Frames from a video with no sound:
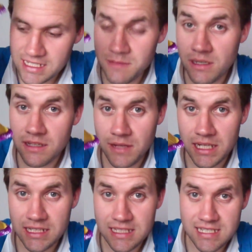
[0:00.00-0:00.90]
Die machen wir
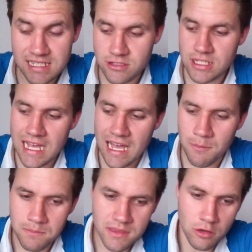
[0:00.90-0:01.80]
allerdings erst heute
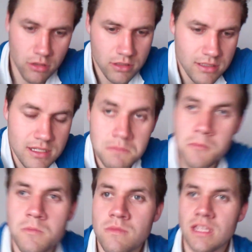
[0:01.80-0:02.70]
Abend. Und
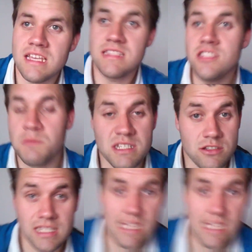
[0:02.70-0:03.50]
es ist übrigens noch